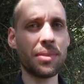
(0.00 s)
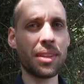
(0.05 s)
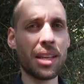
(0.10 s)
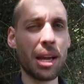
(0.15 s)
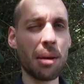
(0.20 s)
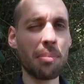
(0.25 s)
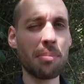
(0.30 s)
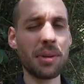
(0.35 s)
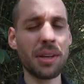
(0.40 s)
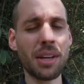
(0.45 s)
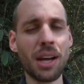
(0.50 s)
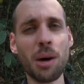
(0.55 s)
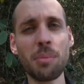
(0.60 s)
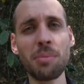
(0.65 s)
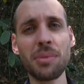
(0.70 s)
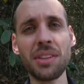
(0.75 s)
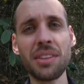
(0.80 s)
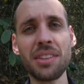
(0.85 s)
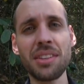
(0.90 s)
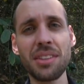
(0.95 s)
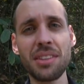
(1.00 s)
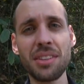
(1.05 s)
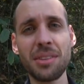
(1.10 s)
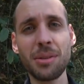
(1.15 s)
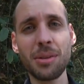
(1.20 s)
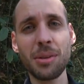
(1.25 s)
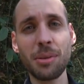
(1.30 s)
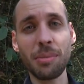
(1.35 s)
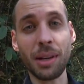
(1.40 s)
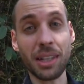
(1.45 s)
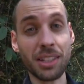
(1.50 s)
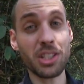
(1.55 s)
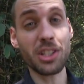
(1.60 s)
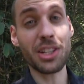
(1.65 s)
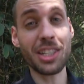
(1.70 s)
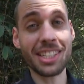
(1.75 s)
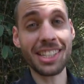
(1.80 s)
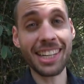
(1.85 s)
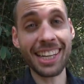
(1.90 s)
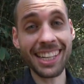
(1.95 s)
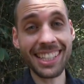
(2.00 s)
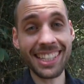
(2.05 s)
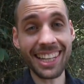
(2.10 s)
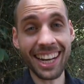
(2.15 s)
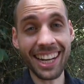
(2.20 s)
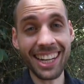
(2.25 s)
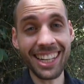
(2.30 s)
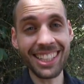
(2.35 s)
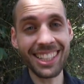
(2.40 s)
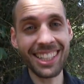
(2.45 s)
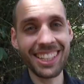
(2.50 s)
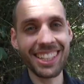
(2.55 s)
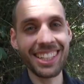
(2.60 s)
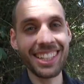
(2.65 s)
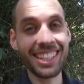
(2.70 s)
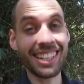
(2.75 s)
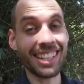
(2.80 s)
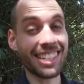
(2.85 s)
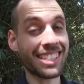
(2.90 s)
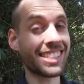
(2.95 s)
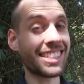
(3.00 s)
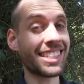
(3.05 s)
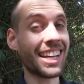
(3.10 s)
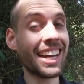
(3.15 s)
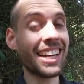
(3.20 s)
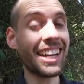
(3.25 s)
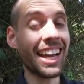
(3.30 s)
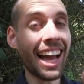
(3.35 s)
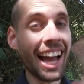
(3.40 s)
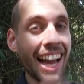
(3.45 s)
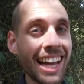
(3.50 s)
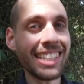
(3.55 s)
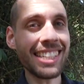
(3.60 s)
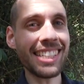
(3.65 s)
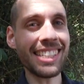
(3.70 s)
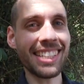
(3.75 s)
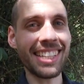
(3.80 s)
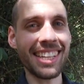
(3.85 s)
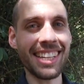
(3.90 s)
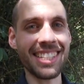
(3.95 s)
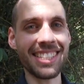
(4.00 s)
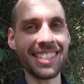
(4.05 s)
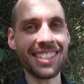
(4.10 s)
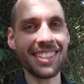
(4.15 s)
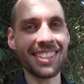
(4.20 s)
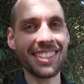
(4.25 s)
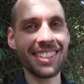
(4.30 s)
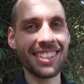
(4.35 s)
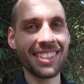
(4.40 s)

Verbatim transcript: Er behauptet praktisch das Gegenteil, das ist eine Antithese.